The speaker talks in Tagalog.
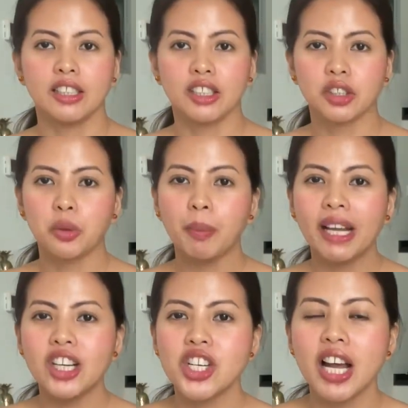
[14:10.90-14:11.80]
So
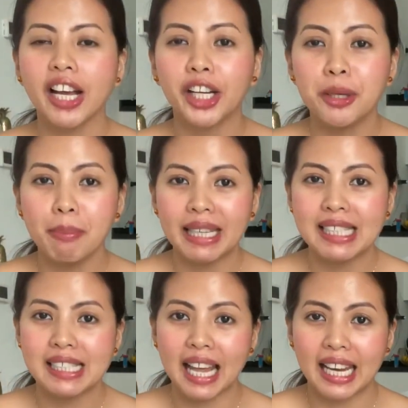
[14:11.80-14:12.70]
para siyang Hermes
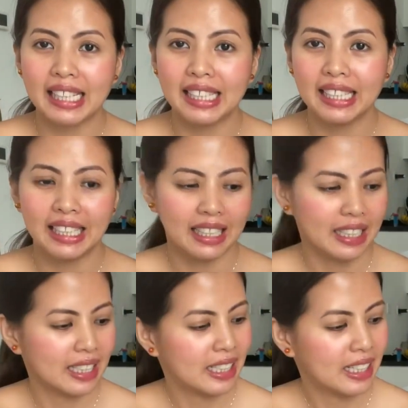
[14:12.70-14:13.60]
style.
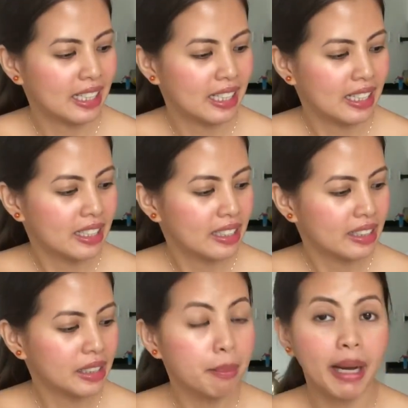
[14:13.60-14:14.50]

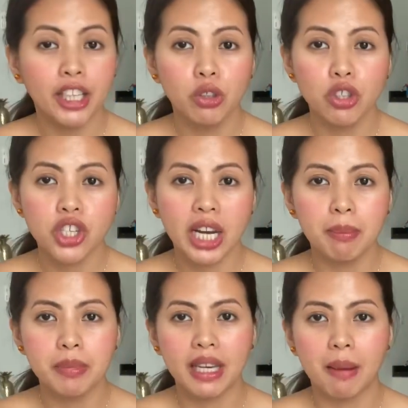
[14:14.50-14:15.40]
'Di ba yung
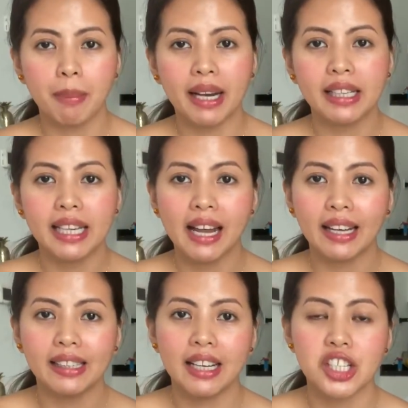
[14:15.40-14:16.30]
shape niya parang
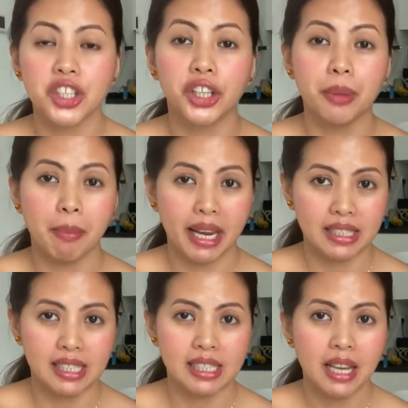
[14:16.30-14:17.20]
ginaya nila sa
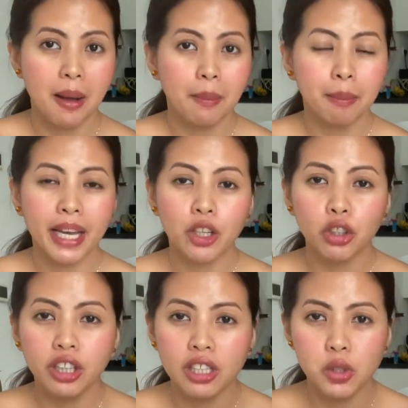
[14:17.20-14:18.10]
Hermes. Pero
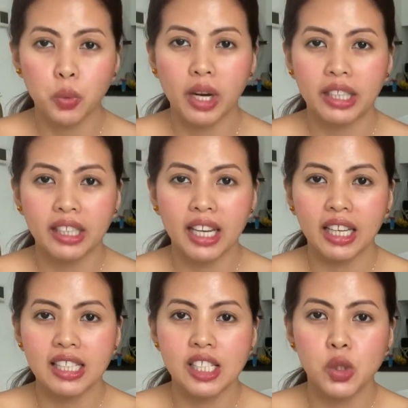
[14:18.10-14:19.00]
this one
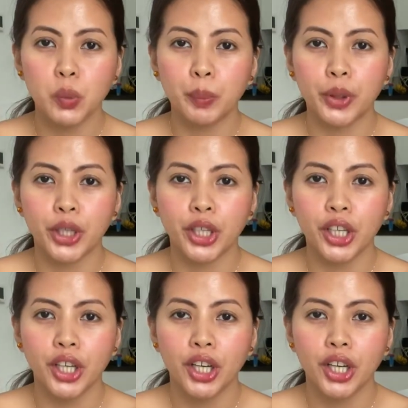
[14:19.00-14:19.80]
is super